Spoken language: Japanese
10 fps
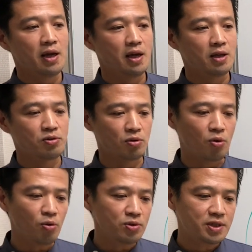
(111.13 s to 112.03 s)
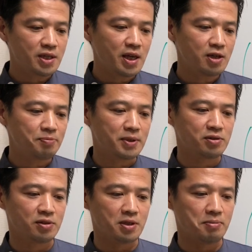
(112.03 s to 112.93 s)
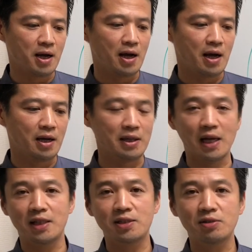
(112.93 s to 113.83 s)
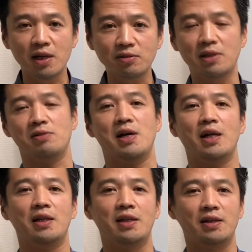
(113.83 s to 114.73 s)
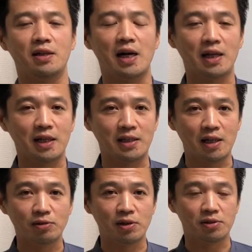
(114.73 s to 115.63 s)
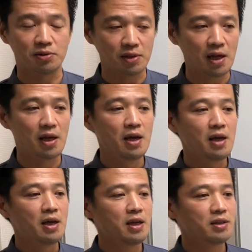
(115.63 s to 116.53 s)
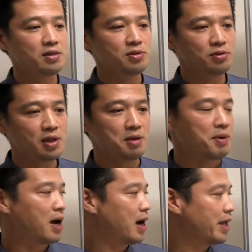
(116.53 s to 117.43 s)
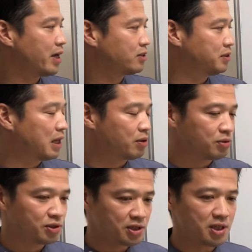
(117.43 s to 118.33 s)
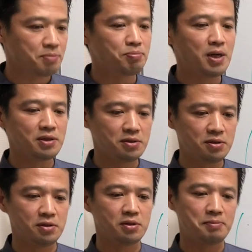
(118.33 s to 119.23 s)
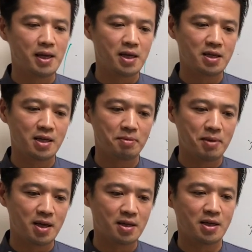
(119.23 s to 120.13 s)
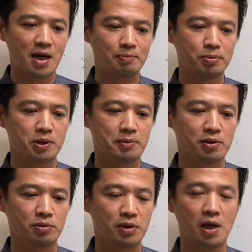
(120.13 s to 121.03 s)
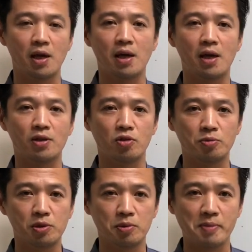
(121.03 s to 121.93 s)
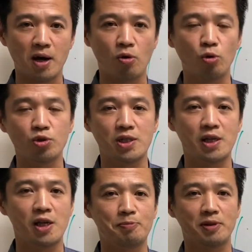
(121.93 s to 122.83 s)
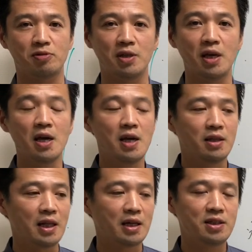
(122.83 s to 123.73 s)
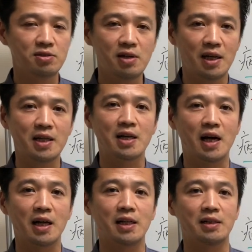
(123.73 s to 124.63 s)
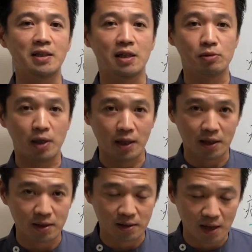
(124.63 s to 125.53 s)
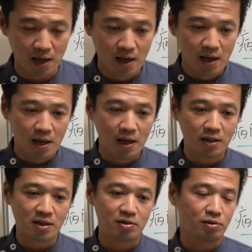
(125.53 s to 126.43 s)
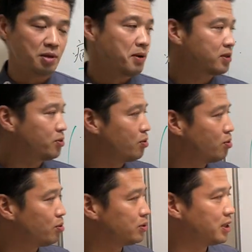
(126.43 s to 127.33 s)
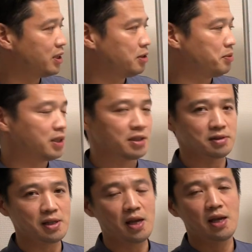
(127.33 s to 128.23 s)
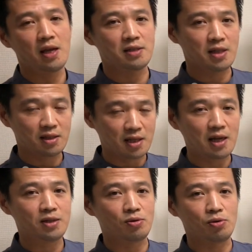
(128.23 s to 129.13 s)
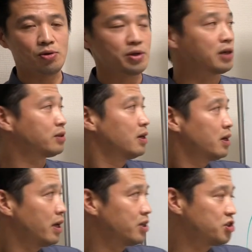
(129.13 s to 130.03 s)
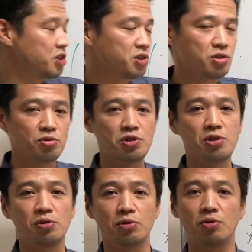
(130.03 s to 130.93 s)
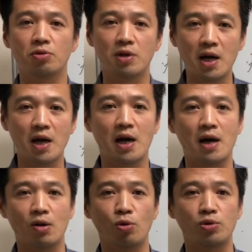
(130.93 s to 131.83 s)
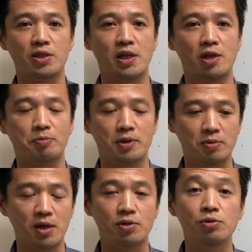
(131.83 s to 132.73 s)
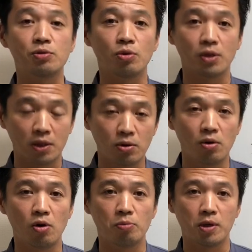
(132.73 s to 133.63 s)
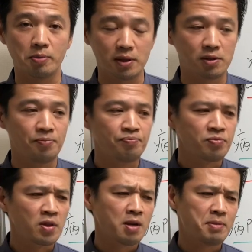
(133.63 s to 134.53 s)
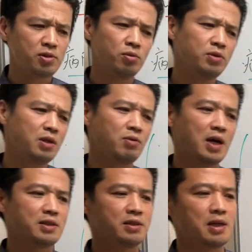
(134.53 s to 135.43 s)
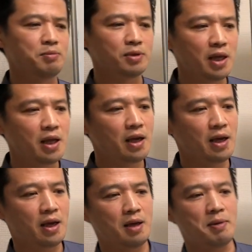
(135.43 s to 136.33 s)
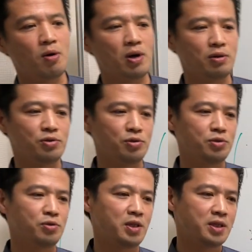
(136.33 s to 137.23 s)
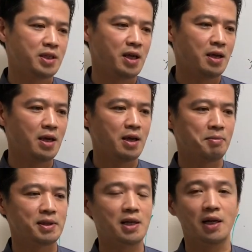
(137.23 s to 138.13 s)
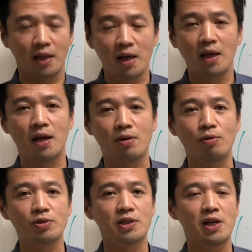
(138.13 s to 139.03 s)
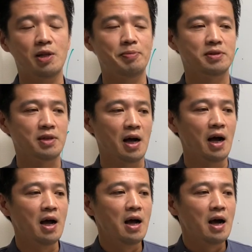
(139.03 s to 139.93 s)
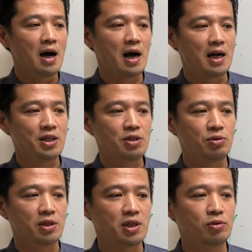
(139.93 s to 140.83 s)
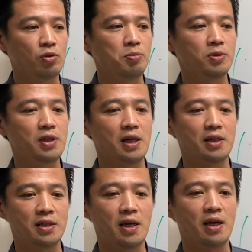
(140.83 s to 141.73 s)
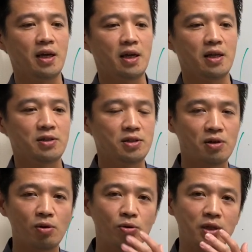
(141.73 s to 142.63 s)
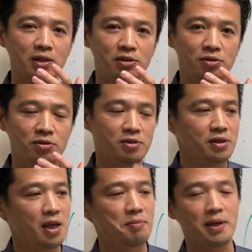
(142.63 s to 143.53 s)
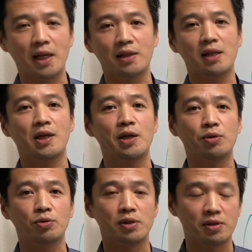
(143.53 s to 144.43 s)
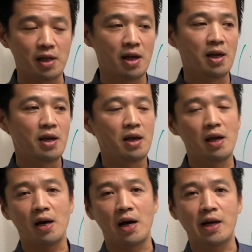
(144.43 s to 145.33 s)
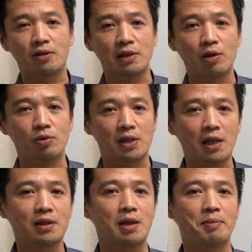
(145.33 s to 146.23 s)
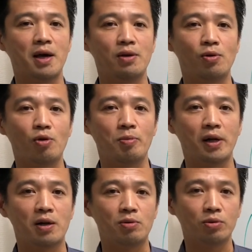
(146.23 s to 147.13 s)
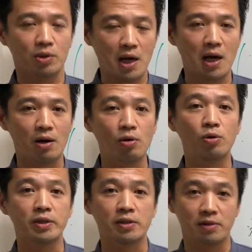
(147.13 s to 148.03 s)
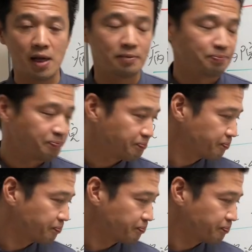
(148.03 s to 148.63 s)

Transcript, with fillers: えー、その口唇ヘルペスに、まあ、なりづらくなる 体, 体になるんですよね。えー、ですので、まあ、早く治るしプラス免 疫, 免疫がアップしますので、えー、そもそもまあ口ルペスになりづらい体になるわけなんですね。えー、ですので、まあ、総合的に見てですね、えー、絶対東洋医学鍼灸、えー、治療の方が口唇ヘルペスは有効だと思います。まあ、その他の患者さんもね、えーまあ、他の症状で来て、えー、まさかね口唇ヘルペスがハリキューで効くと思ってないんで、えー、実はこうなんですっつって、まあ、やってあげるとですね、えー、早く治ったって、まあ、喜ばれることが多いですね。